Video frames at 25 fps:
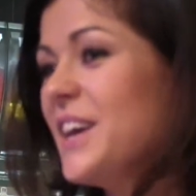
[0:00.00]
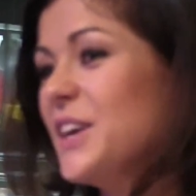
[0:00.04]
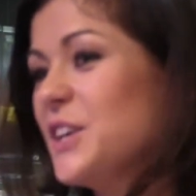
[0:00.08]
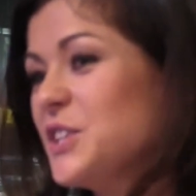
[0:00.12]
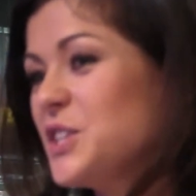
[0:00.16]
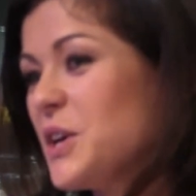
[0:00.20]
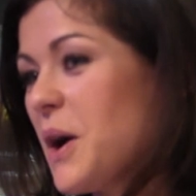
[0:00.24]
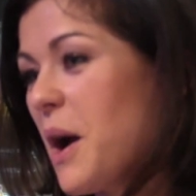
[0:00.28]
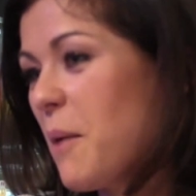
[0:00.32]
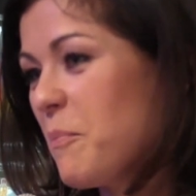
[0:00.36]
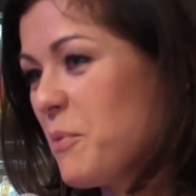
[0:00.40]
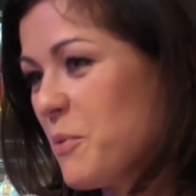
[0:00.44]

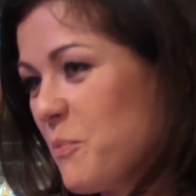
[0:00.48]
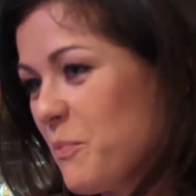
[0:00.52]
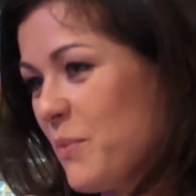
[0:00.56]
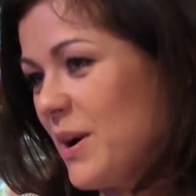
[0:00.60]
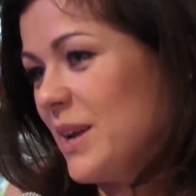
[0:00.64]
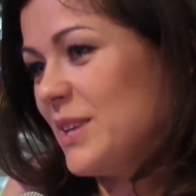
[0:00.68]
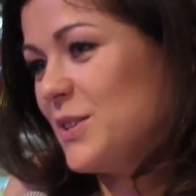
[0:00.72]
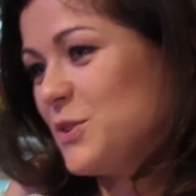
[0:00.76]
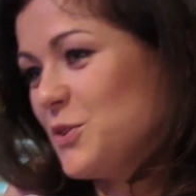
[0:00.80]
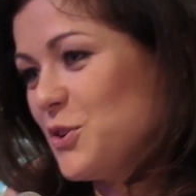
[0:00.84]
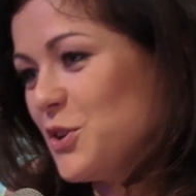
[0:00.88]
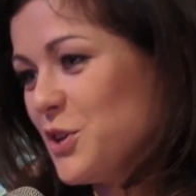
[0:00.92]
Chciałabym
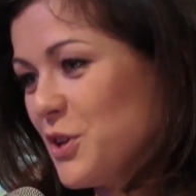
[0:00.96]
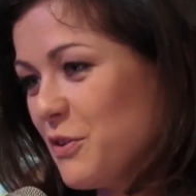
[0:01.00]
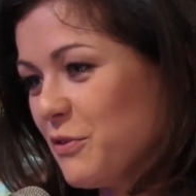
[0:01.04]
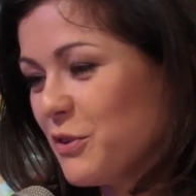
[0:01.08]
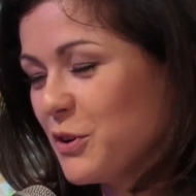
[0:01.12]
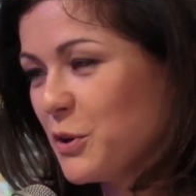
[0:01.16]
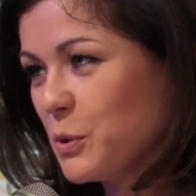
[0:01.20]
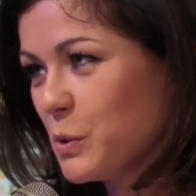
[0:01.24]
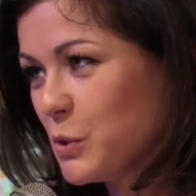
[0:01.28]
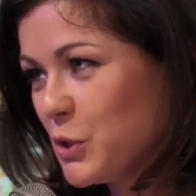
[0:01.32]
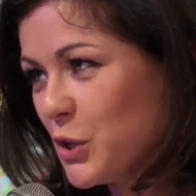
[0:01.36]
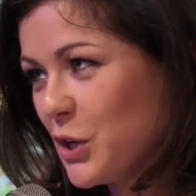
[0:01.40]
bardzo i
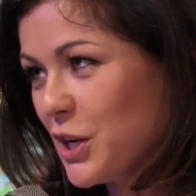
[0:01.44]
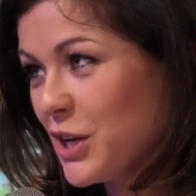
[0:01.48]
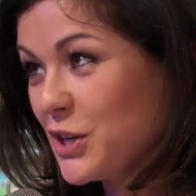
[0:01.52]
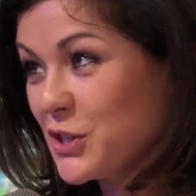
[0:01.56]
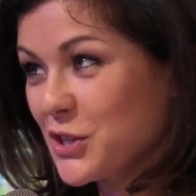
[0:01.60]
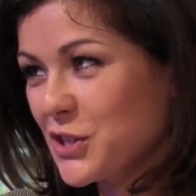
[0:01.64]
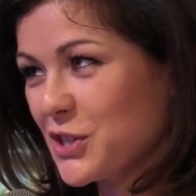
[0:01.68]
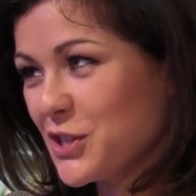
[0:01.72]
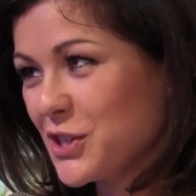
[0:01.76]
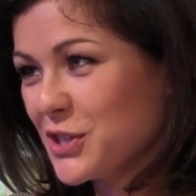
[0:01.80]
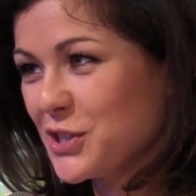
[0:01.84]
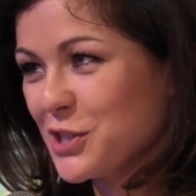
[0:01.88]
niewykluczone,
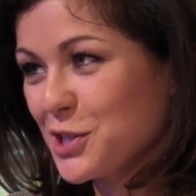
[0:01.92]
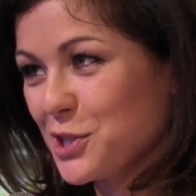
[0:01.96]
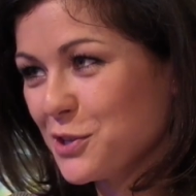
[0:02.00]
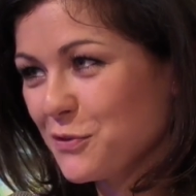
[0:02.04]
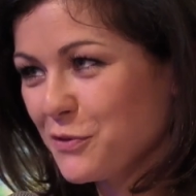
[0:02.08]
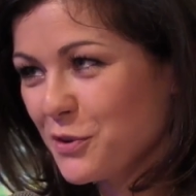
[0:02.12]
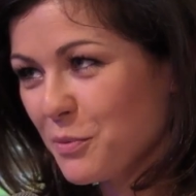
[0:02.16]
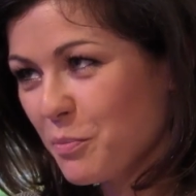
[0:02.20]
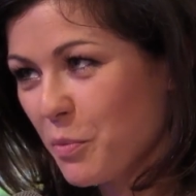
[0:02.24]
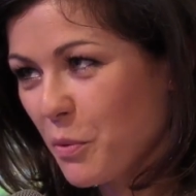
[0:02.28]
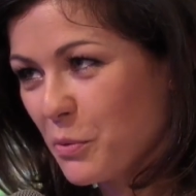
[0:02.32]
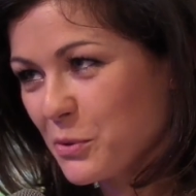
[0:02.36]
że się gdzieś
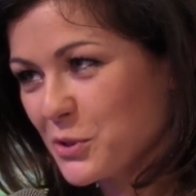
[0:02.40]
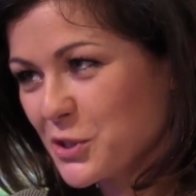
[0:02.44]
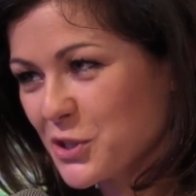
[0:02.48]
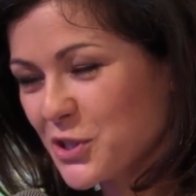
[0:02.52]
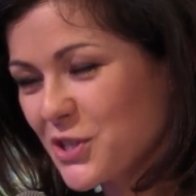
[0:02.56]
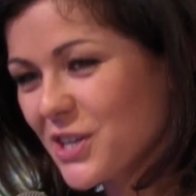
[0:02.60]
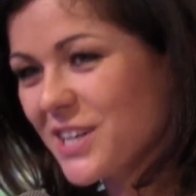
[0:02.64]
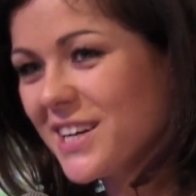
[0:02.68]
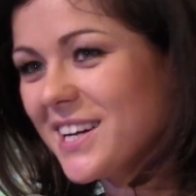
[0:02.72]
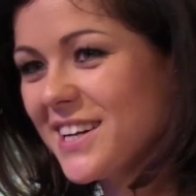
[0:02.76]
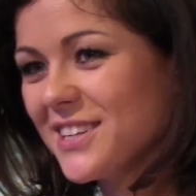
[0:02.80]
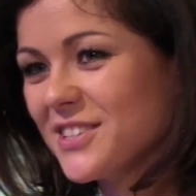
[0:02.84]

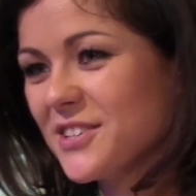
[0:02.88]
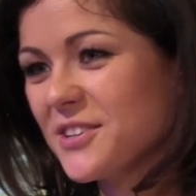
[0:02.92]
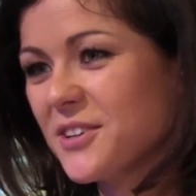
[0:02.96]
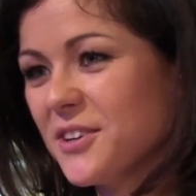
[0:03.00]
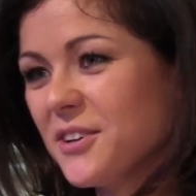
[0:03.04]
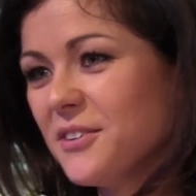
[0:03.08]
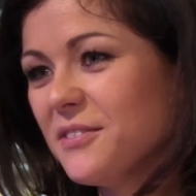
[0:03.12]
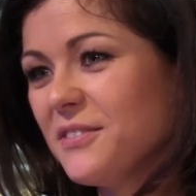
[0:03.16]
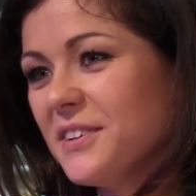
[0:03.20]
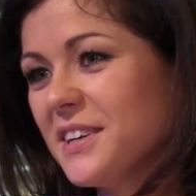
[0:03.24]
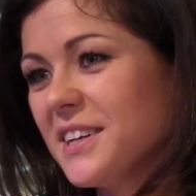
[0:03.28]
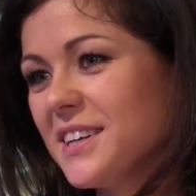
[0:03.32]
wypuszczę,
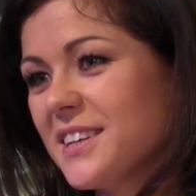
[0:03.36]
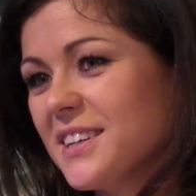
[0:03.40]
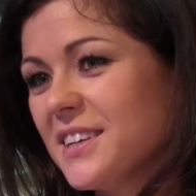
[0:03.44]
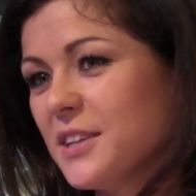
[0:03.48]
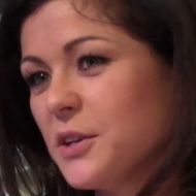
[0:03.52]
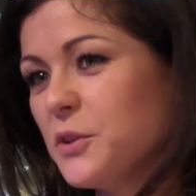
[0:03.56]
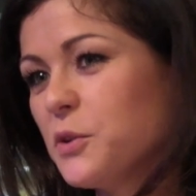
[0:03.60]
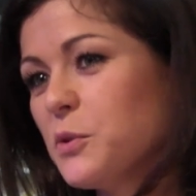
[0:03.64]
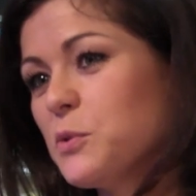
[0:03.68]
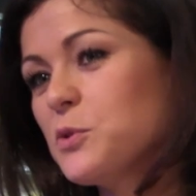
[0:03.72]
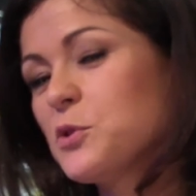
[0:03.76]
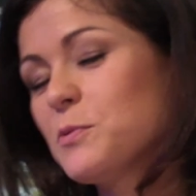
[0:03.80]
aczkolwiek
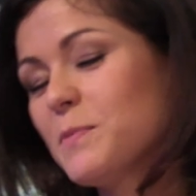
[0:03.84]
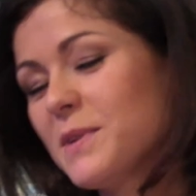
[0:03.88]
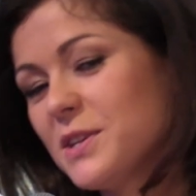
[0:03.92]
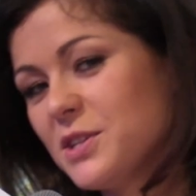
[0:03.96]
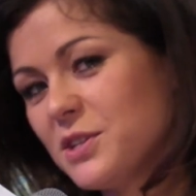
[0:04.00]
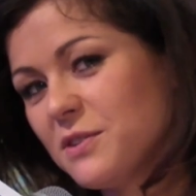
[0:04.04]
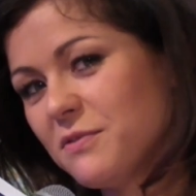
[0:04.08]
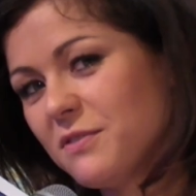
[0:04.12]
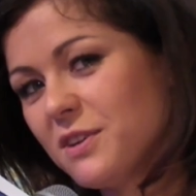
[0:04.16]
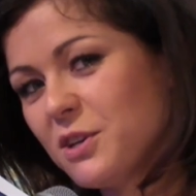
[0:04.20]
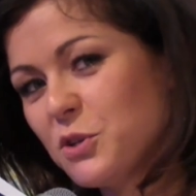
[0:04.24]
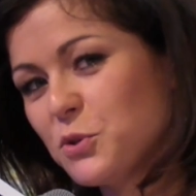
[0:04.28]
e, to już
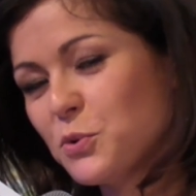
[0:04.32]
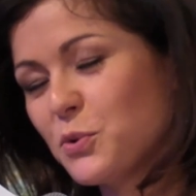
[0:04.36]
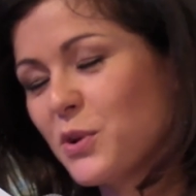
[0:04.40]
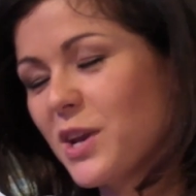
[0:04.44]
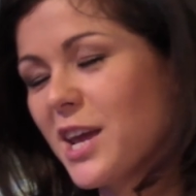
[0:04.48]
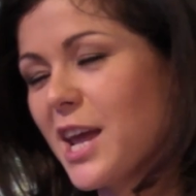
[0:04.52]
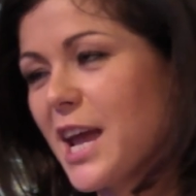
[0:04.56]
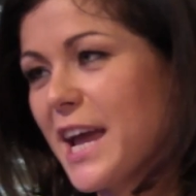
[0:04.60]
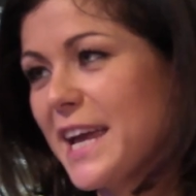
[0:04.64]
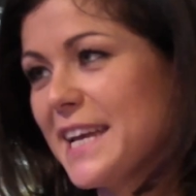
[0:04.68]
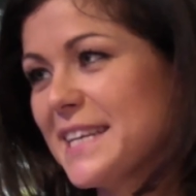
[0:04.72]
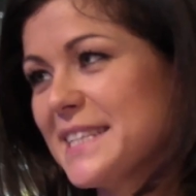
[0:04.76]
będzie wieczór,
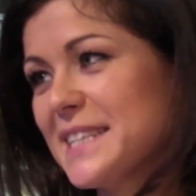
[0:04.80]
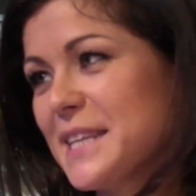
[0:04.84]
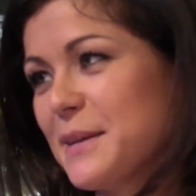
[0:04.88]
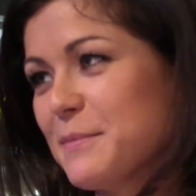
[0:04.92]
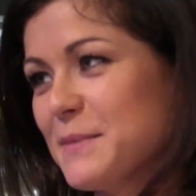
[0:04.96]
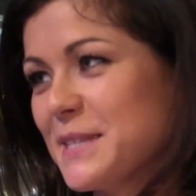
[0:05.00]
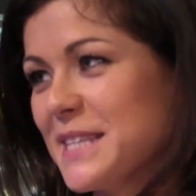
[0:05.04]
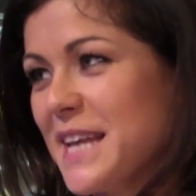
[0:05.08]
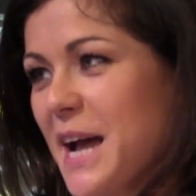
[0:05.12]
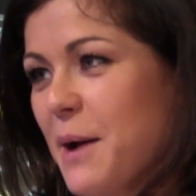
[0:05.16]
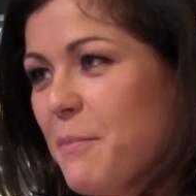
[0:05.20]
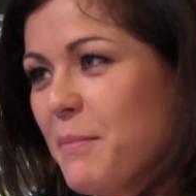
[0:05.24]
a ja
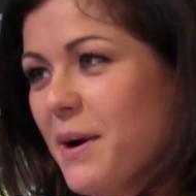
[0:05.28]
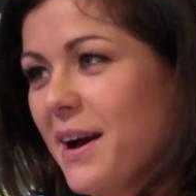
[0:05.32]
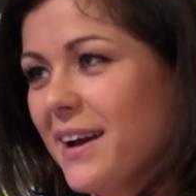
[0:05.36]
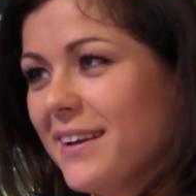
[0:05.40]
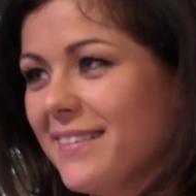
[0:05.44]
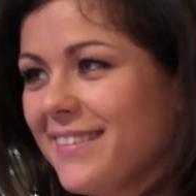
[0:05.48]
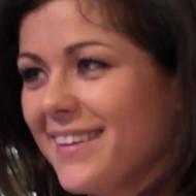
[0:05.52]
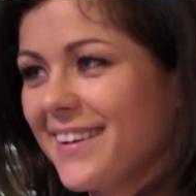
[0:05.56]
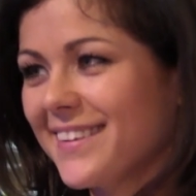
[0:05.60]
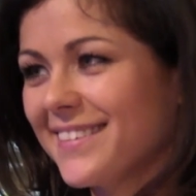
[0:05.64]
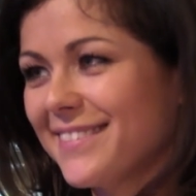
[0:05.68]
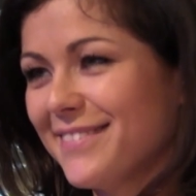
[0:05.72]
jestem sama
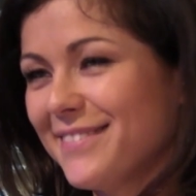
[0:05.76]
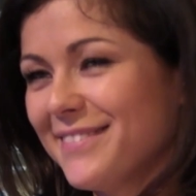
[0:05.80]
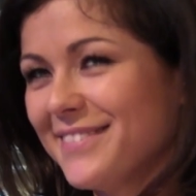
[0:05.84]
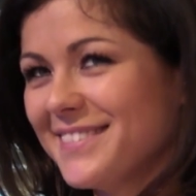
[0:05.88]
i tak